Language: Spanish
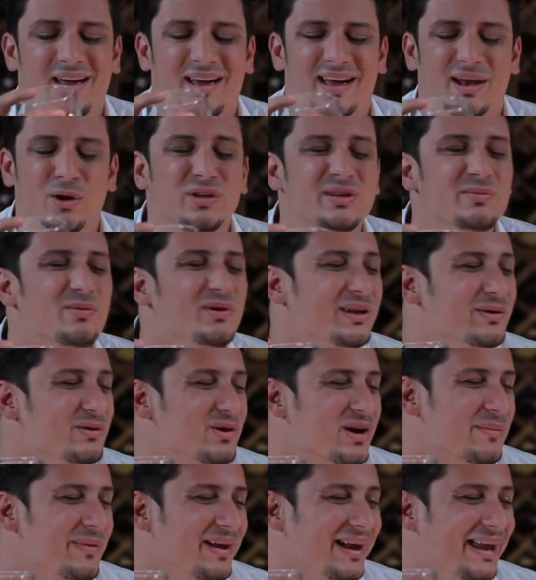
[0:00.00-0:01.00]
El último libro
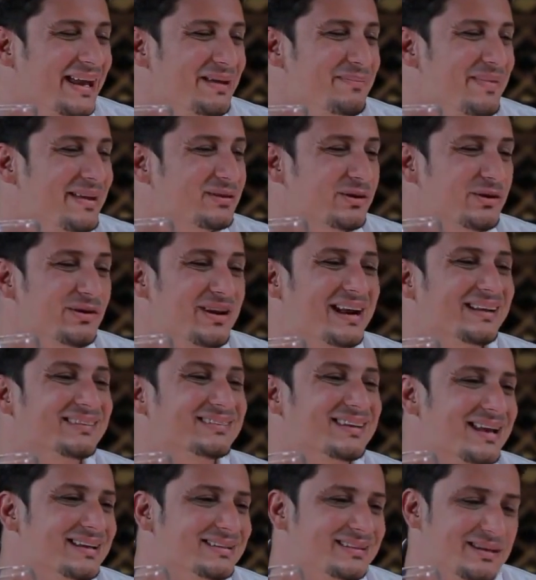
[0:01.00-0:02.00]
que me leí me hizo llorar
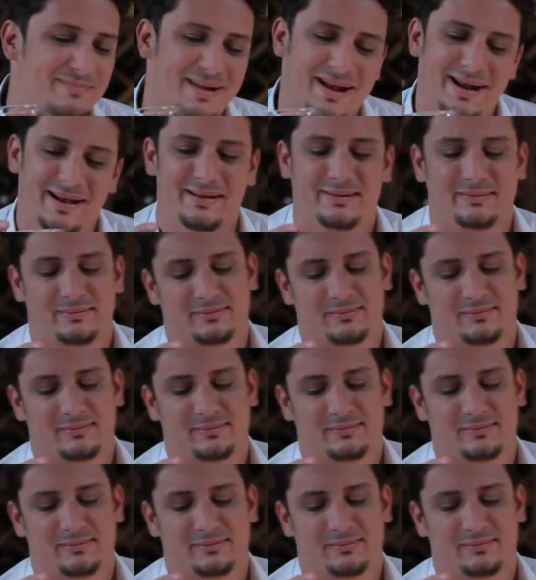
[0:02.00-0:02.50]
tres semanas.